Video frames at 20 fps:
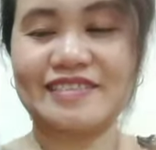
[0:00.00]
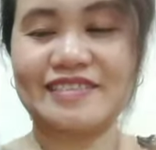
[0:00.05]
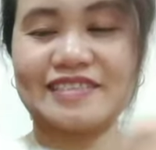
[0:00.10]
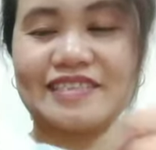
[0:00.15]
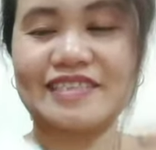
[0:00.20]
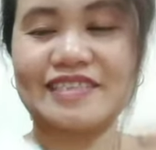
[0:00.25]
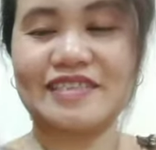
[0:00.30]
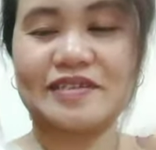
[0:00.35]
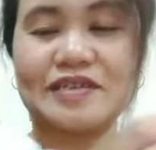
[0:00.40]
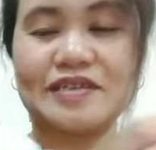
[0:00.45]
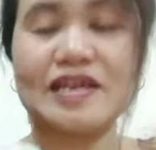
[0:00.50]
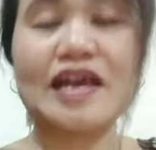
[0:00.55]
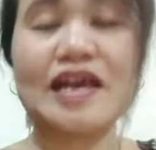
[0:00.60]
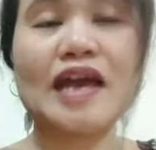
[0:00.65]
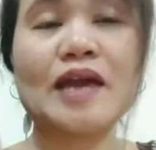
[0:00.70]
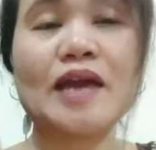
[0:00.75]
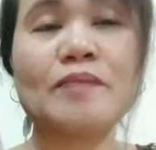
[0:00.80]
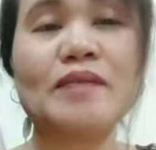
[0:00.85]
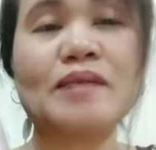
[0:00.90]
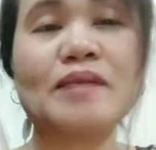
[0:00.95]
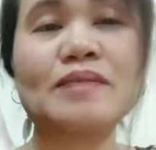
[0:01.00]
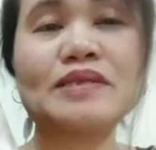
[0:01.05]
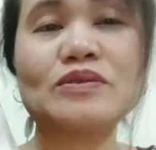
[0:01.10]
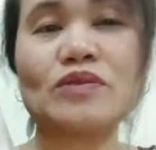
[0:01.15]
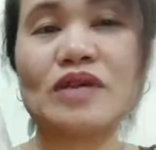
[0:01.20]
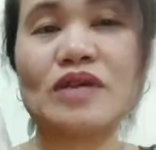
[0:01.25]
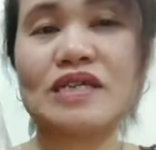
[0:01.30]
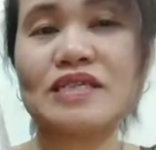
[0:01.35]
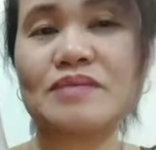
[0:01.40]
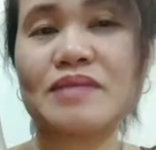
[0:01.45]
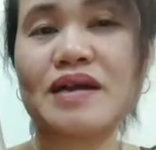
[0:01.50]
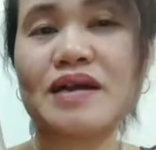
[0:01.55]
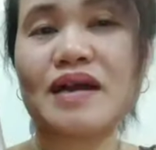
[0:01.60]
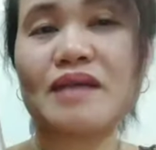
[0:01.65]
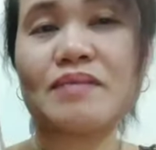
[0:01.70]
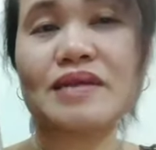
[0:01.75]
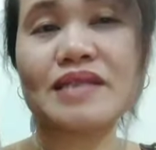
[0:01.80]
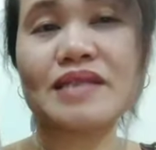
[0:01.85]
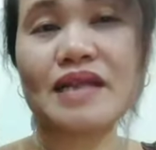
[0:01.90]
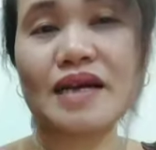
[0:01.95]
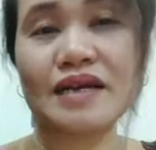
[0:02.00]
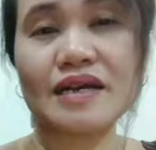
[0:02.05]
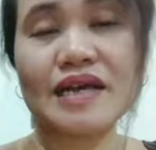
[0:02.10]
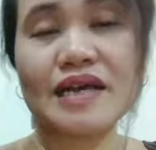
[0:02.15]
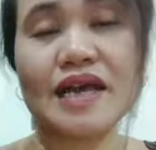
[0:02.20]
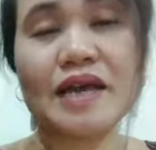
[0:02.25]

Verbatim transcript: Ayan. Babad ko lang siya mga kabatang.